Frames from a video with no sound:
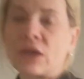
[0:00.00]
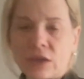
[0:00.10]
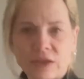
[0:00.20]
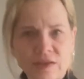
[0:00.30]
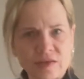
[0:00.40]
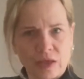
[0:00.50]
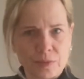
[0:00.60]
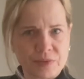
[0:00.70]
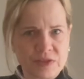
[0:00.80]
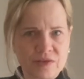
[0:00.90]
eine
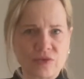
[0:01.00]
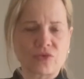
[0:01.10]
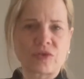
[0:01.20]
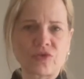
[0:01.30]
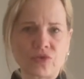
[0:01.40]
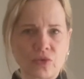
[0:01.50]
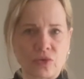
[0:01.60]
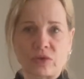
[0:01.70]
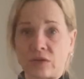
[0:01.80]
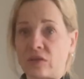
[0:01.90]
Therapiesituation
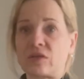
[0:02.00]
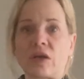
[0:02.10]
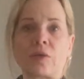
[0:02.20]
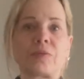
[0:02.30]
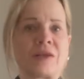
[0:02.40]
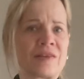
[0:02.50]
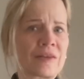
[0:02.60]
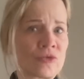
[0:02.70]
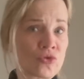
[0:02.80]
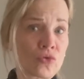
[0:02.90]
oder eine
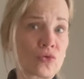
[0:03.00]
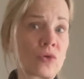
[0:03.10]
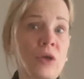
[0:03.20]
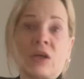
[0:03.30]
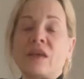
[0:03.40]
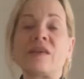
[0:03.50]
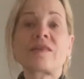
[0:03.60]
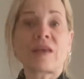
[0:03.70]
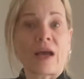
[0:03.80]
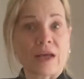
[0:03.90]
Therapiesitzung
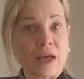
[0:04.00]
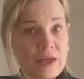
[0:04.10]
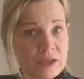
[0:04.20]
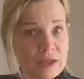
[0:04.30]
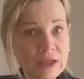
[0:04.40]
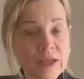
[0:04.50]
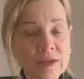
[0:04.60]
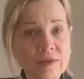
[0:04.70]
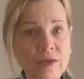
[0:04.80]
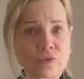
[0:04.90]
ist ja keine
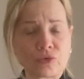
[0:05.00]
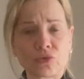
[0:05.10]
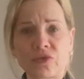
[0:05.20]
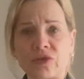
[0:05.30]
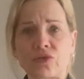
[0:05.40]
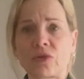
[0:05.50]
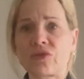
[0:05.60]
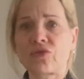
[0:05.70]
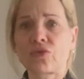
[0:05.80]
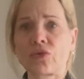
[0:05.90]

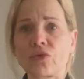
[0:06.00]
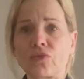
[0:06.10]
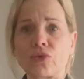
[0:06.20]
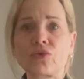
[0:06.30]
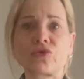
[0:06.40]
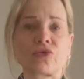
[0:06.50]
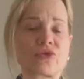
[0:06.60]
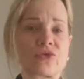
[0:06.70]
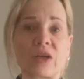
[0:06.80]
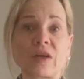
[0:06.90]
Interviewsituation, wo du
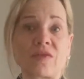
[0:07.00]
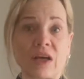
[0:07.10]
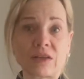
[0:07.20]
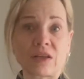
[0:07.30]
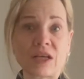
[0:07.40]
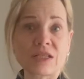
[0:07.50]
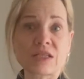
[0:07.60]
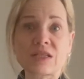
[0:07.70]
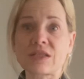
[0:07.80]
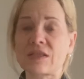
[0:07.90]
sozusagen erwarten
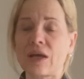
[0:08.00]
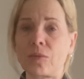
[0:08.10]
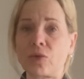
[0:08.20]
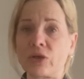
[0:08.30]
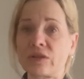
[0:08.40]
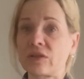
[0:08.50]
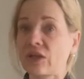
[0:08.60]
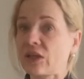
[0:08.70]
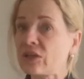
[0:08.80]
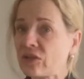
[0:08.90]
kannst, dass die Therapeutin die
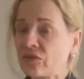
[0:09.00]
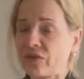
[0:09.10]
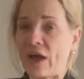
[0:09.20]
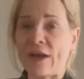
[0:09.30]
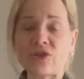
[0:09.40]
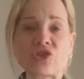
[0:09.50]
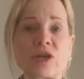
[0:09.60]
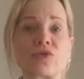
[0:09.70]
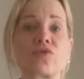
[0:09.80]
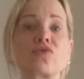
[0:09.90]
richtigen Fragen
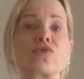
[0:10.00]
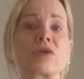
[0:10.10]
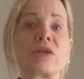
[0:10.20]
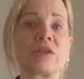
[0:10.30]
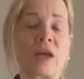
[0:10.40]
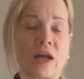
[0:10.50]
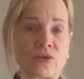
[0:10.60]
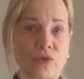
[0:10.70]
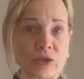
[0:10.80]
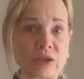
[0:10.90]
stellt und du dann die
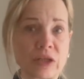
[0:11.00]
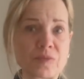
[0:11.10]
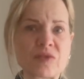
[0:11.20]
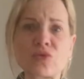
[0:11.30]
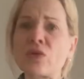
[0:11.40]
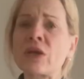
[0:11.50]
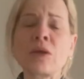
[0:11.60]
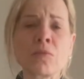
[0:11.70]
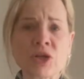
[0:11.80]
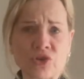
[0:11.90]
Antworten gibst, die du
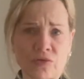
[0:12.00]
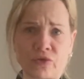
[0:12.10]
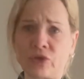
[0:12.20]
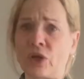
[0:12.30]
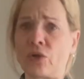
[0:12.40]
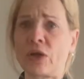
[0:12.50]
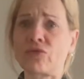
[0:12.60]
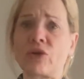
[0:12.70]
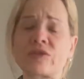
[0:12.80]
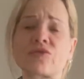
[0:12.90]
immer schon von dir hören
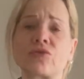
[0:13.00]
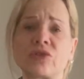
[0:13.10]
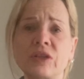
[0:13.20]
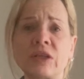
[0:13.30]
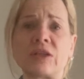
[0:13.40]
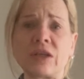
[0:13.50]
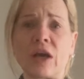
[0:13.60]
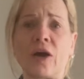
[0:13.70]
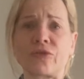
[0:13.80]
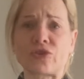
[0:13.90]
wolltest und die
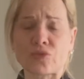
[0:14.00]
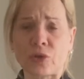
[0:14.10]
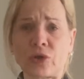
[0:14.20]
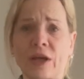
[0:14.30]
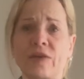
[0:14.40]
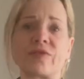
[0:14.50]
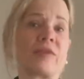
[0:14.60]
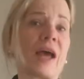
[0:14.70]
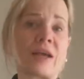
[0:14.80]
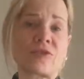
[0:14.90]
dir auf die Sprünge helfen.
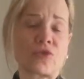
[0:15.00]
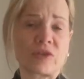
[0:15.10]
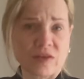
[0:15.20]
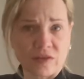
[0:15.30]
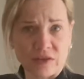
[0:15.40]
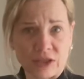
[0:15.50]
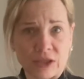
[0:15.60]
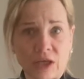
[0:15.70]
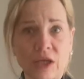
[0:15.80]
Nein, so ist es nicht.